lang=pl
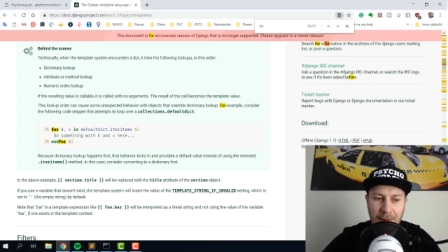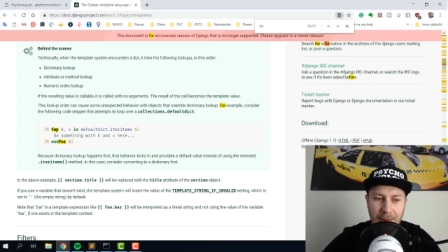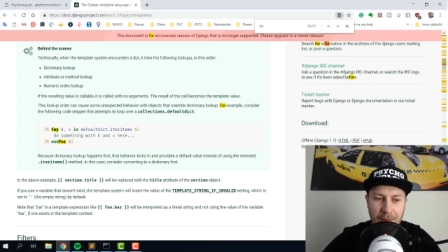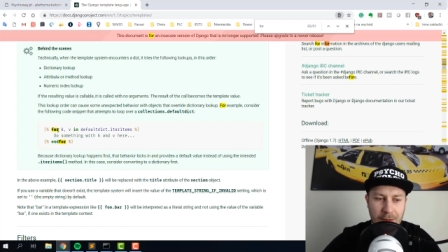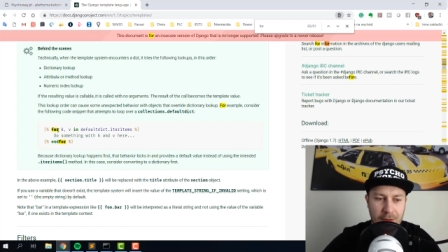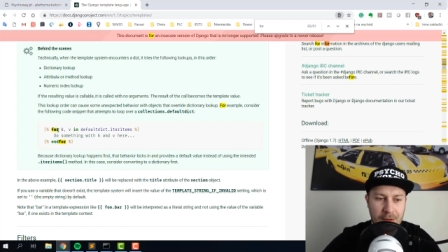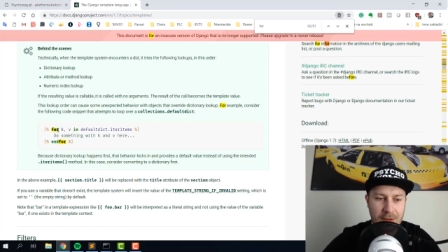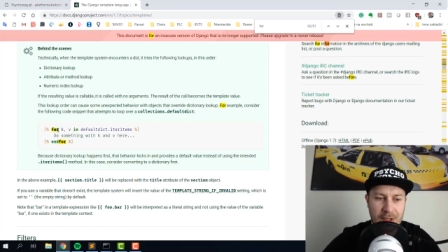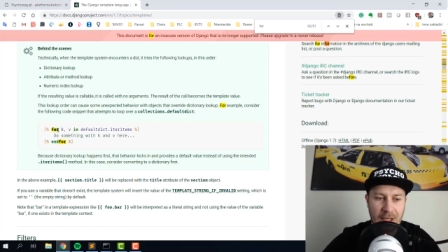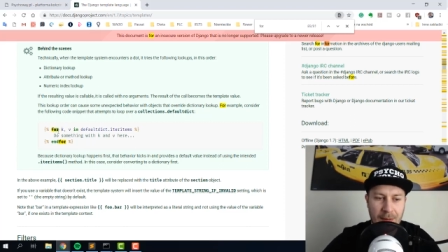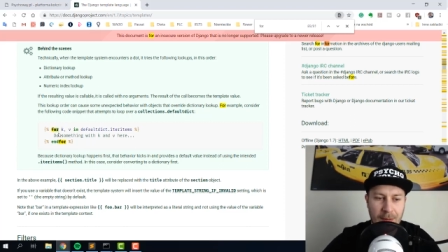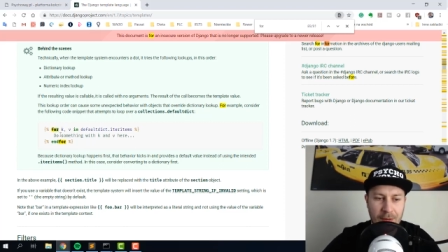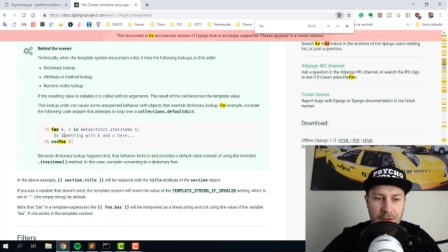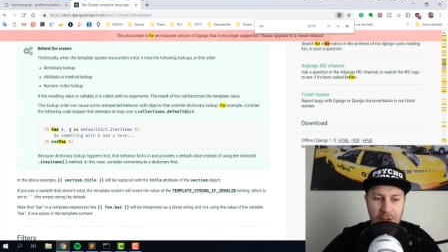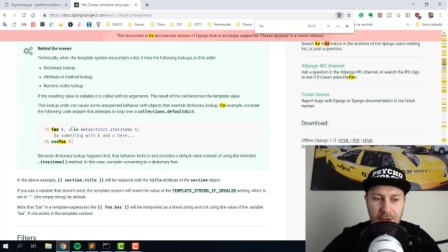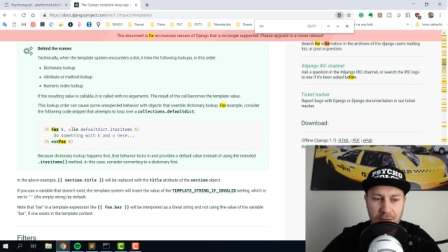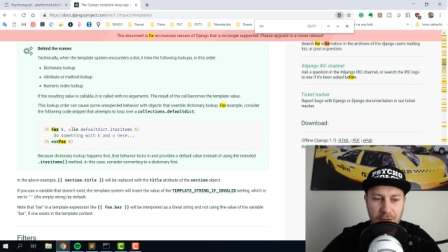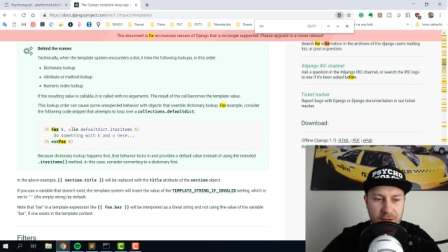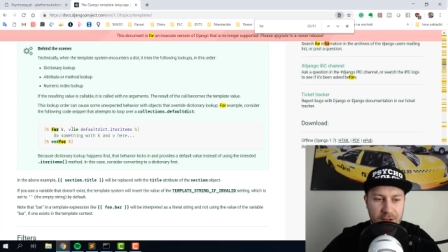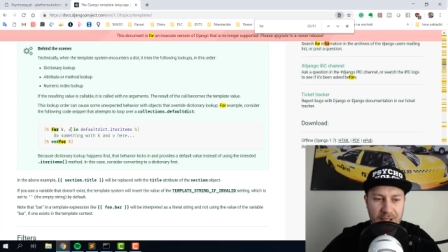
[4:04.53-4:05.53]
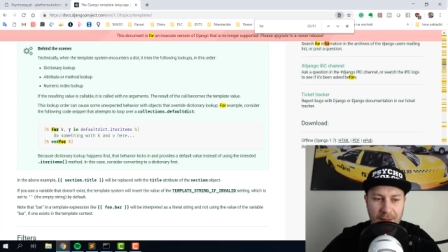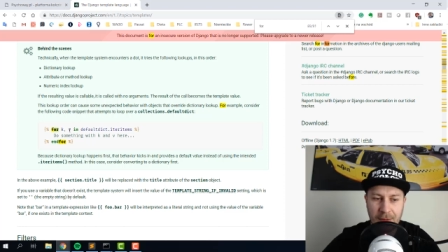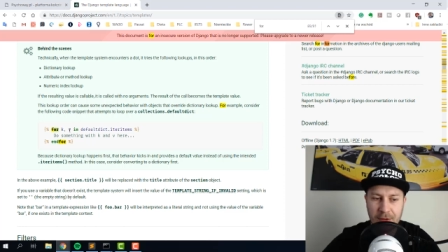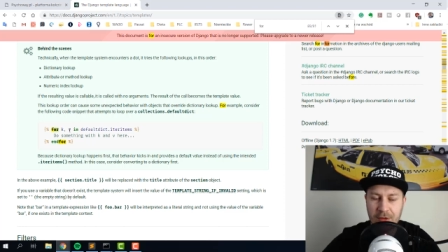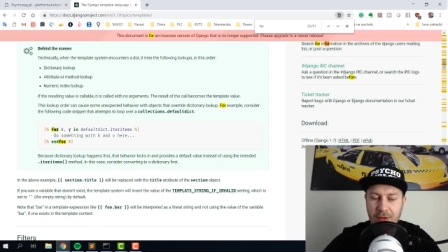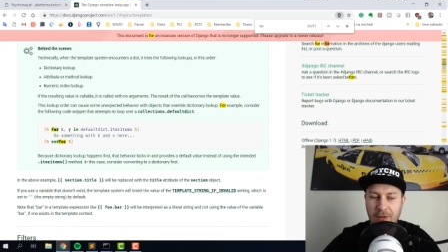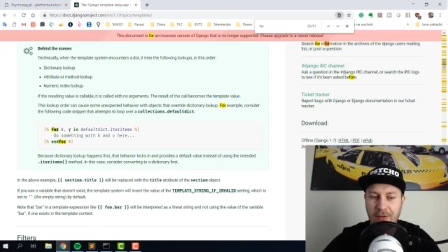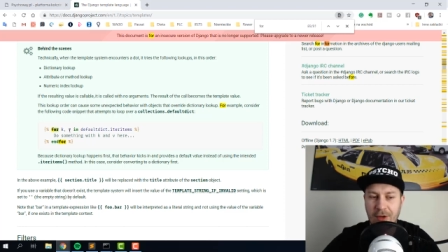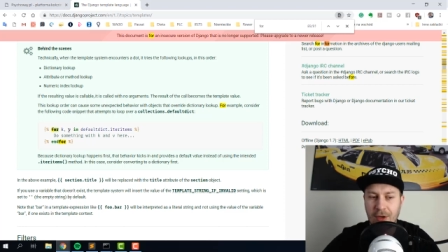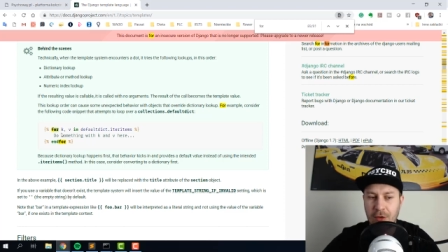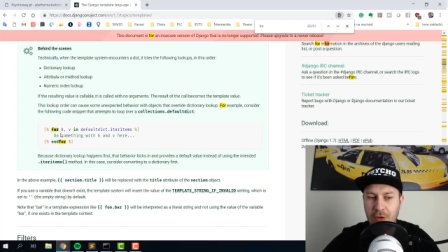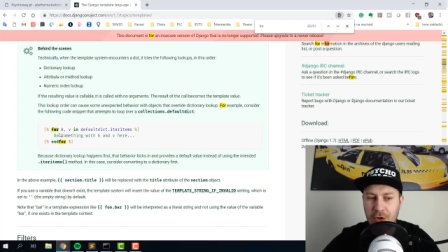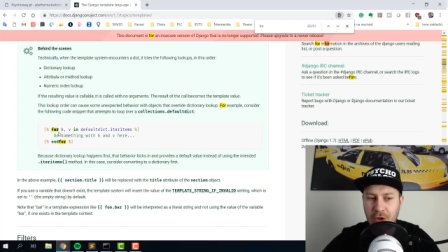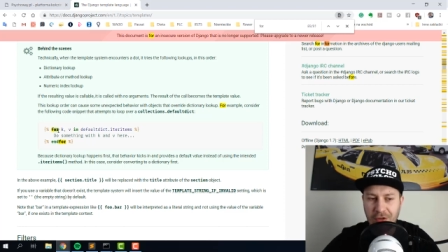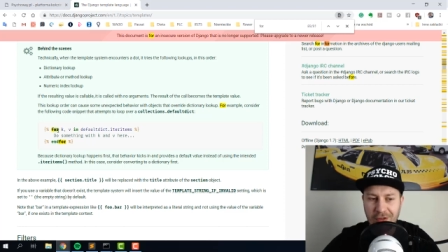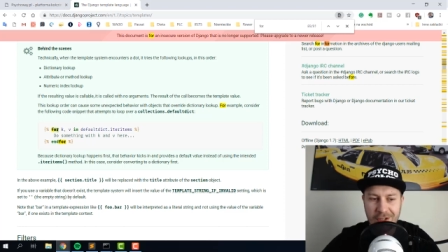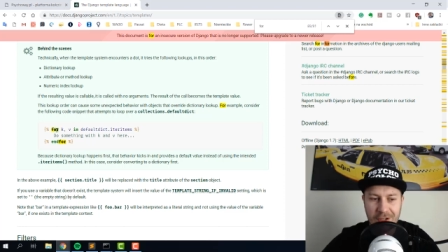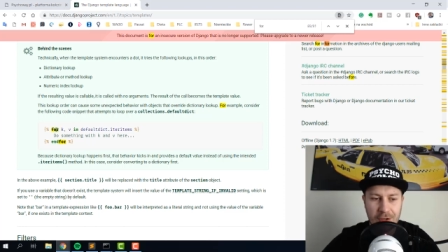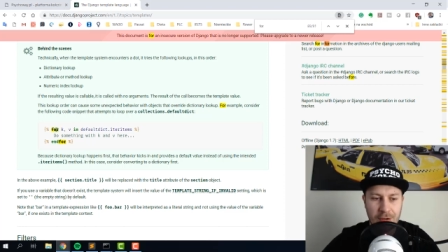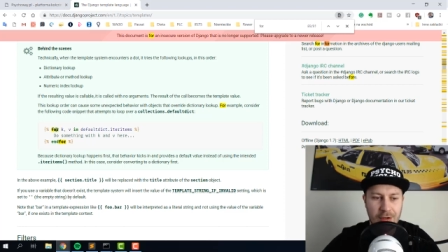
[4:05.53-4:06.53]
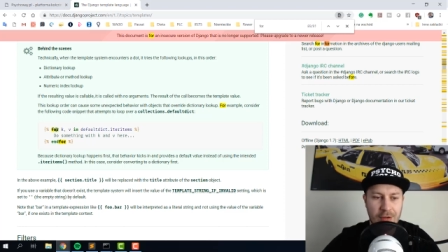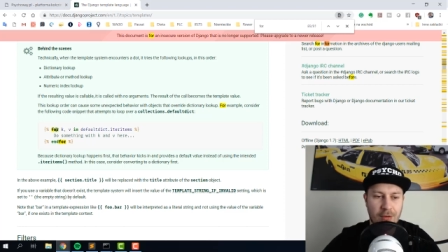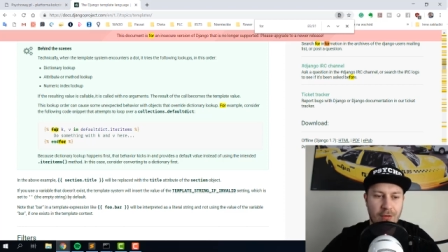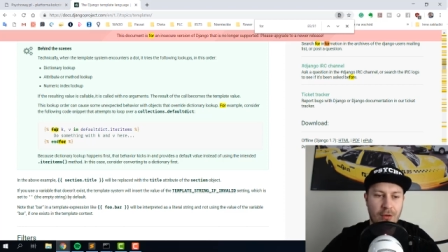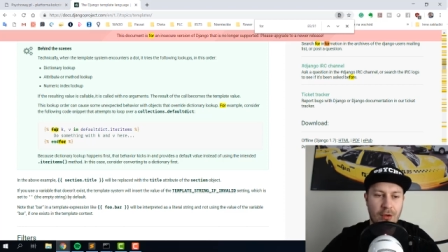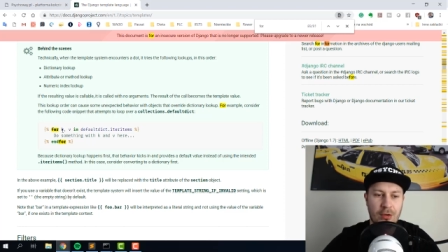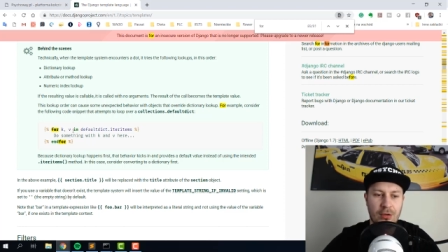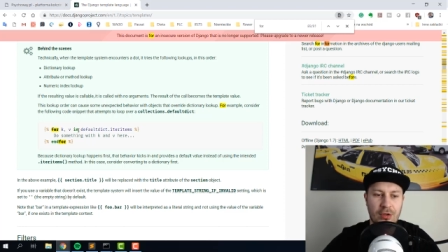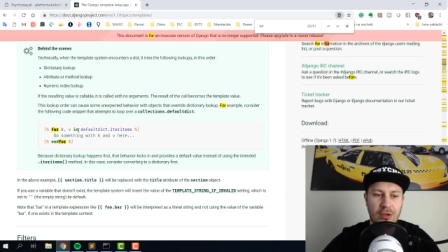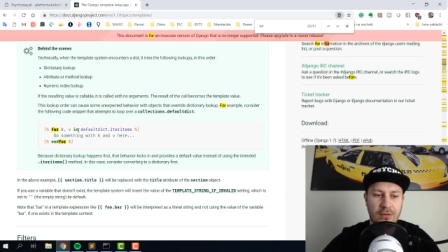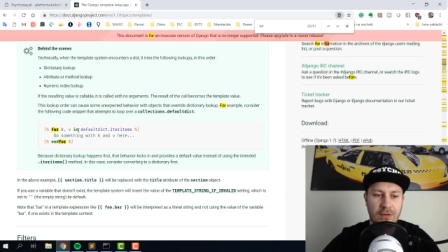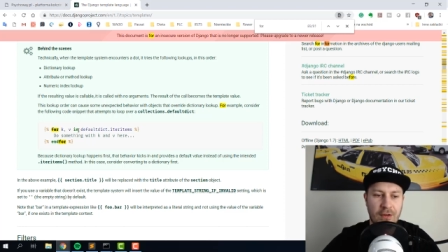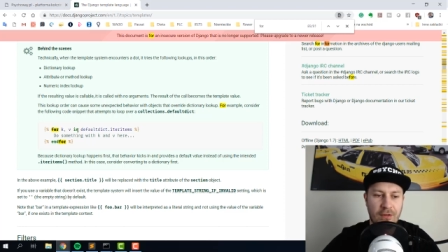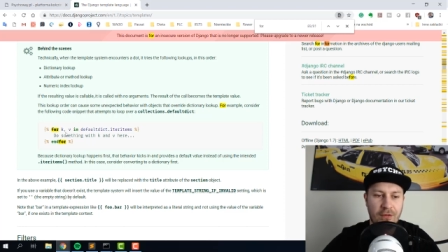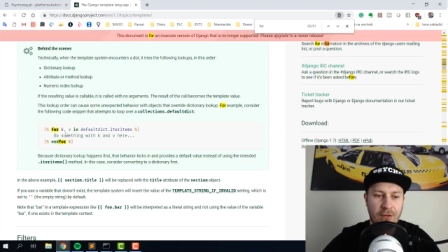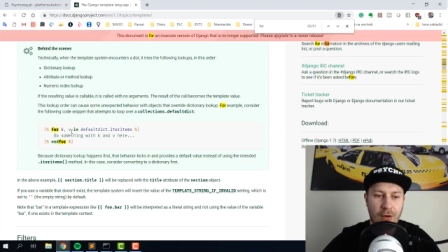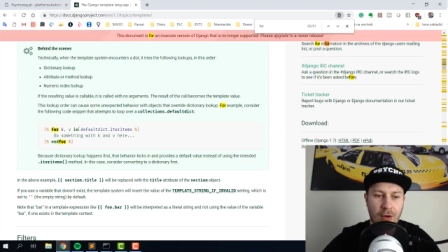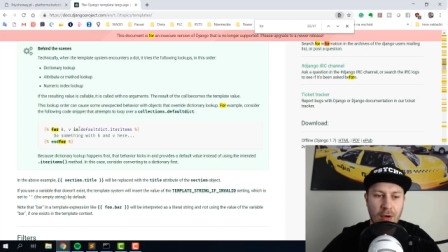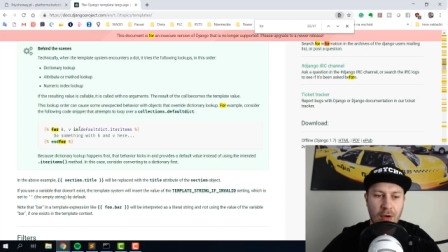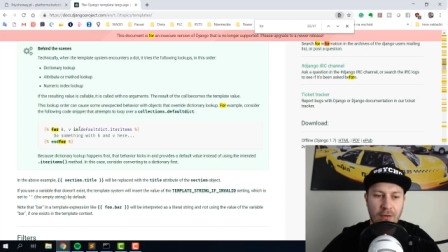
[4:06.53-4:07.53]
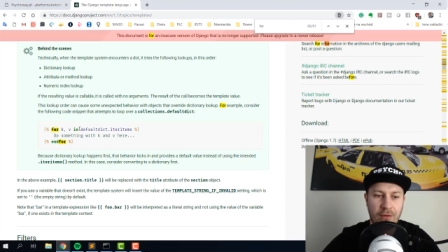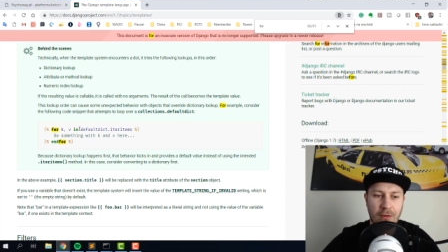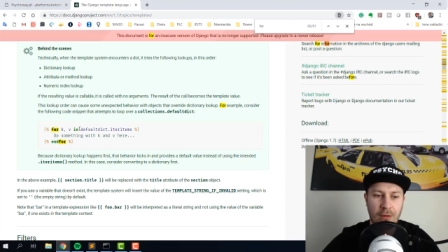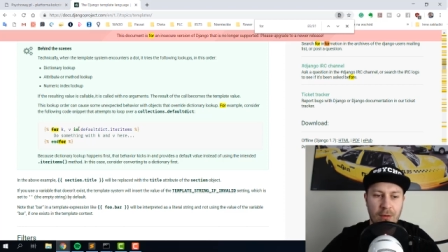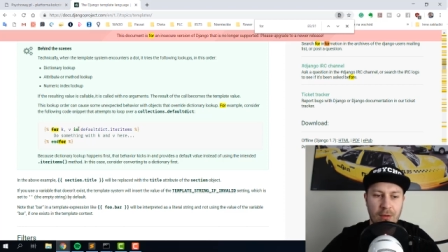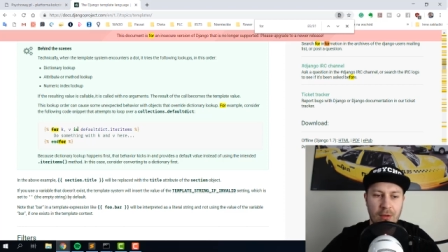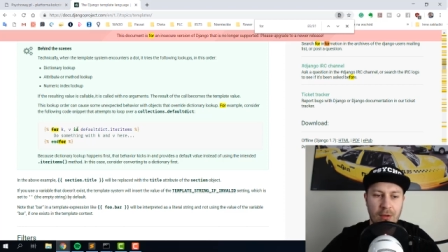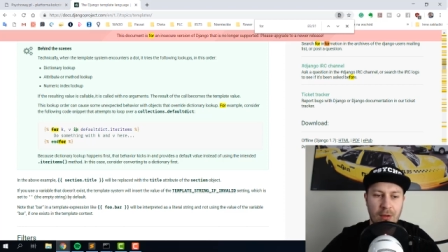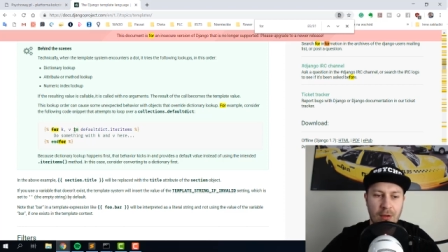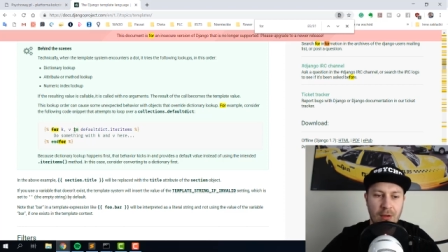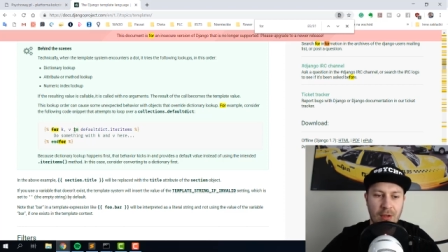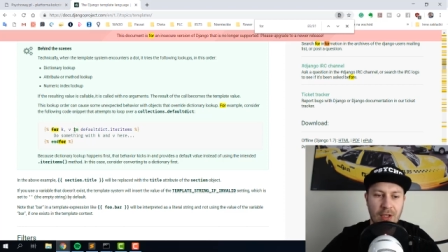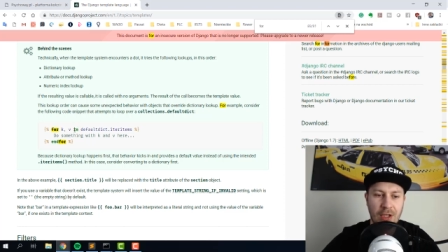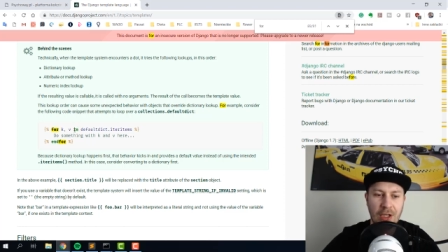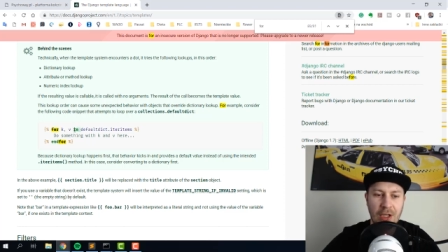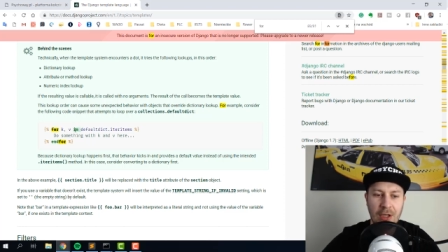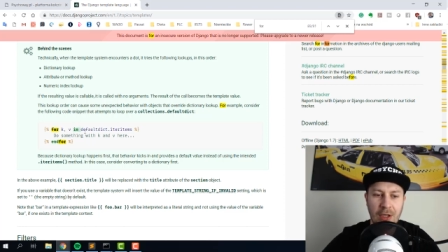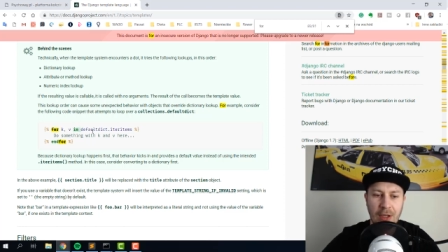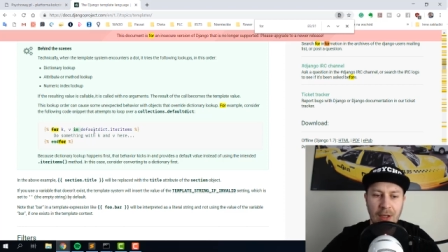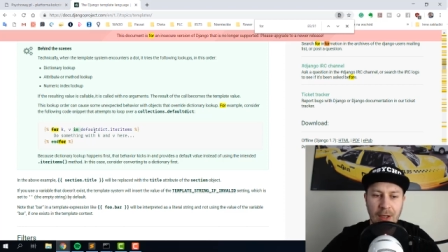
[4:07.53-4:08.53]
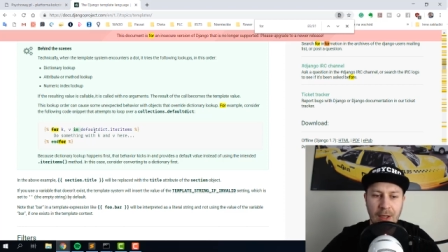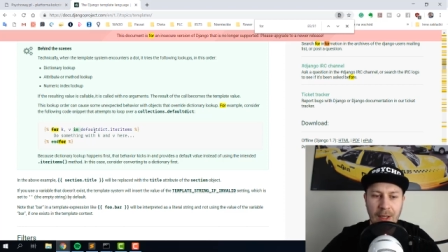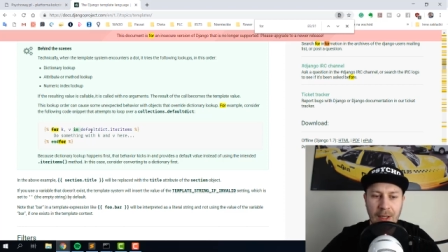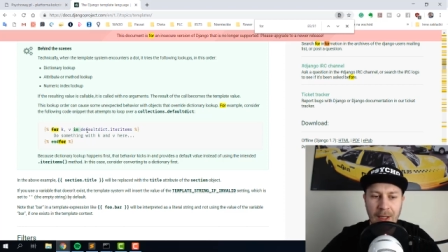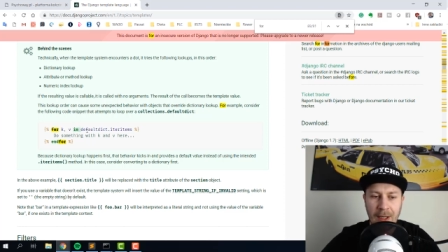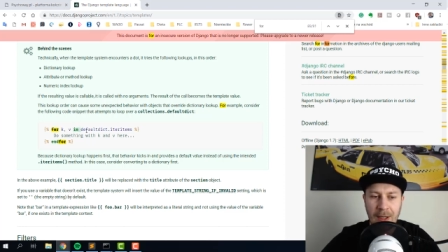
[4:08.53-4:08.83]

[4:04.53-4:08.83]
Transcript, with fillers: Mamy to samo, te słowa, same słowa kluczowe, czyli słowo kluczowe for, y, in